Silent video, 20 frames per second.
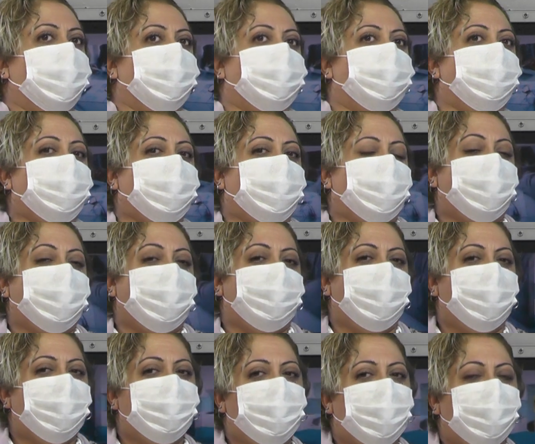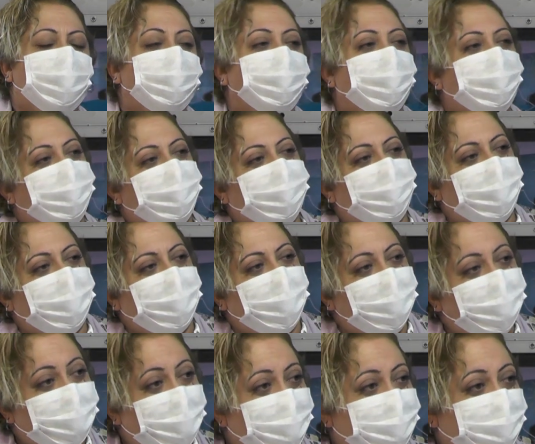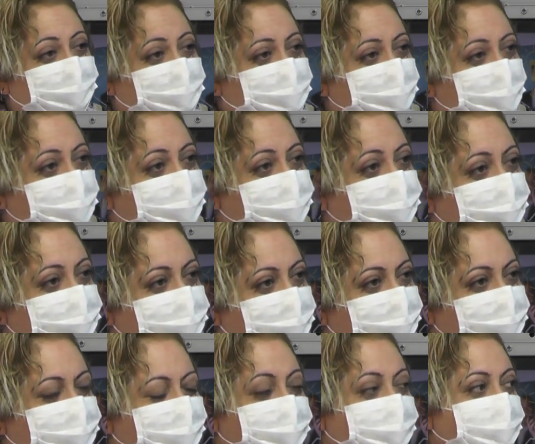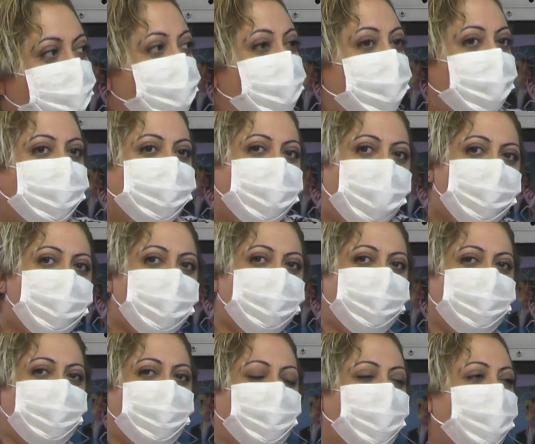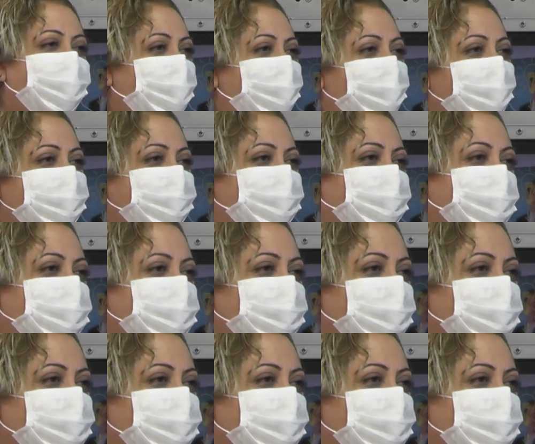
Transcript: Müşteri de beni böyle motive, enerjik gördüğü zaman diyor ki ya tamam diyor ya harika